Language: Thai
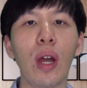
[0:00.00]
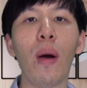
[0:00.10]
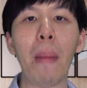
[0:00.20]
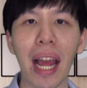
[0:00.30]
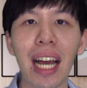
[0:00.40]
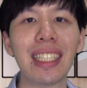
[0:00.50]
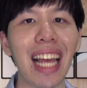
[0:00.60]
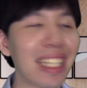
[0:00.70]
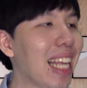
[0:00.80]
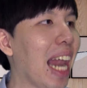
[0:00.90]
นึกว่าไมเคิล
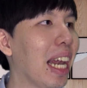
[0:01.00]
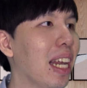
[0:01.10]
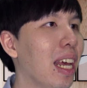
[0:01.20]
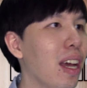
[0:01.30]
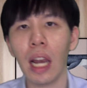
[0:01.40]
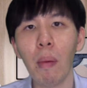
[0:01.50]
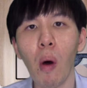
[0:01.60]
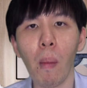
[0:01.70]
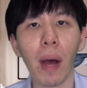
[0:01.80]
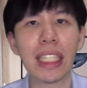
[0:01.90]
แจ็คสัน แล้วผ
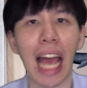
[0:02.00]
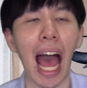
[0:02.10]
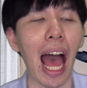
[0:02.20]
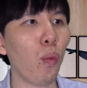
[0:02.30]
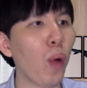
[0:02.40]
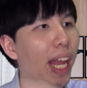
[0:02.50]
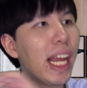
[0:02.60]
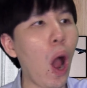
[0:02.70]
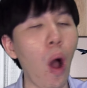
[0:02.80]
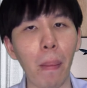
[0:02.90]
มก็จะวิ่ง
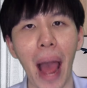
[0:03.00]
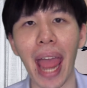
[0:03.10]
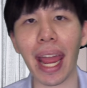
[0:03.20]
ออกไป